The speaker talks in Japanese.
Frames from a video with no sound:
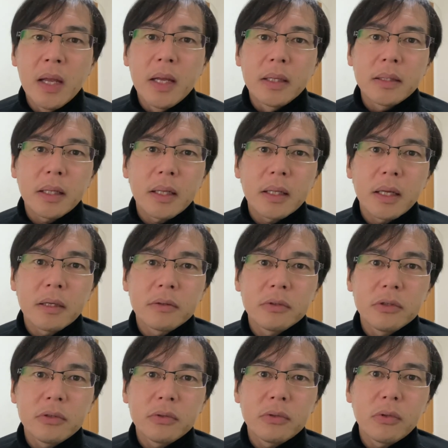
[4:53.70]
ただ逆
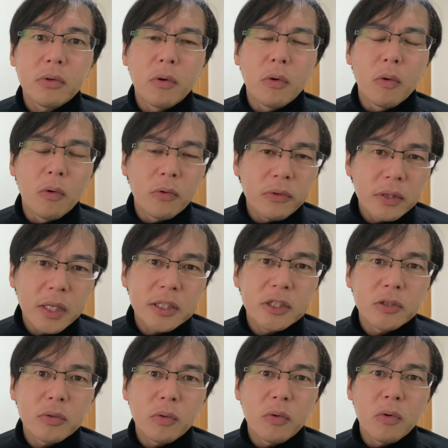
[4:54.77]
に言うと、同
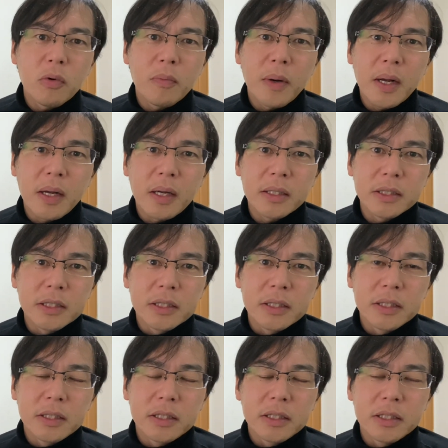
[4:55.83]
じ情報ばっか
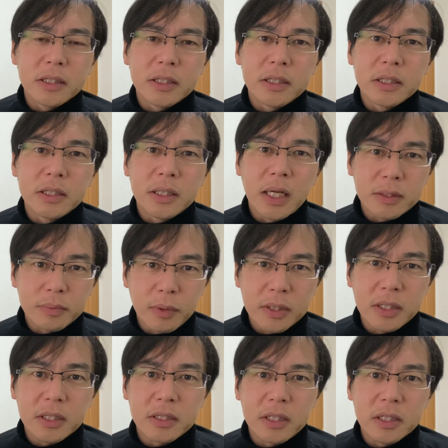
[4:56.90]
り集
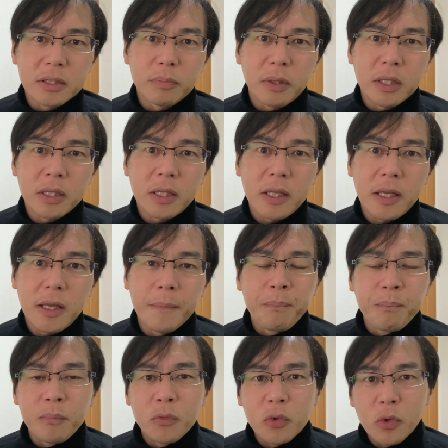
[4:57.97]
まってきてしまっ
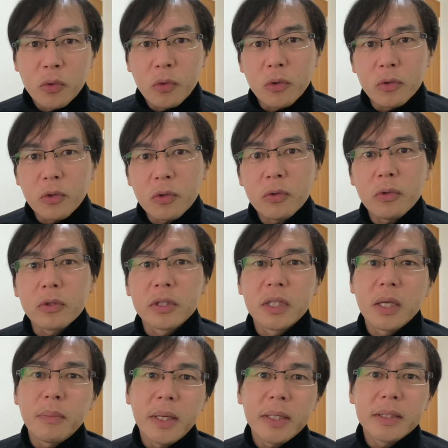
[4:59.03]
て、どんどんどんどん
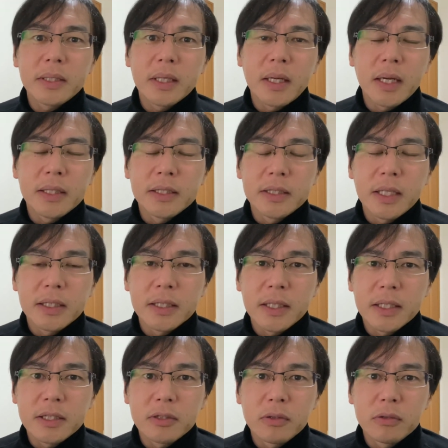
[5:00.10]
狭い世界になり
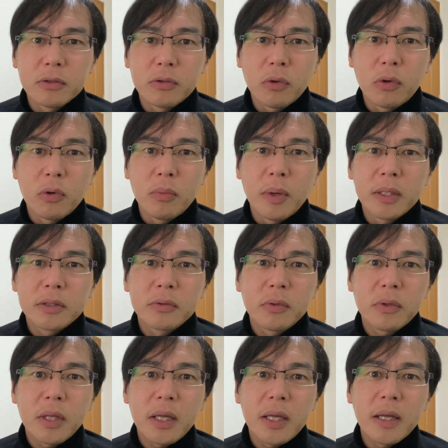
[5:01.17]
がちというところもある
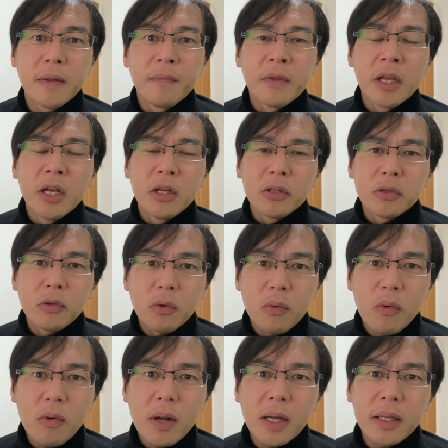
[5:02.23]
ので、ど
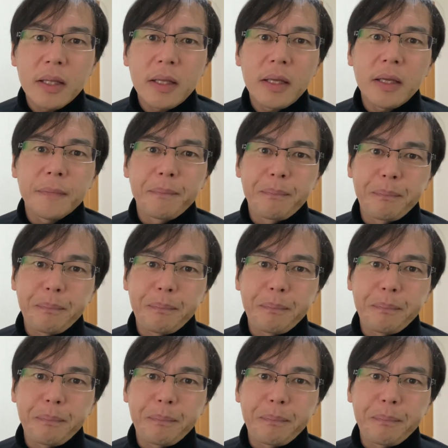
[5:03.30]
こかで、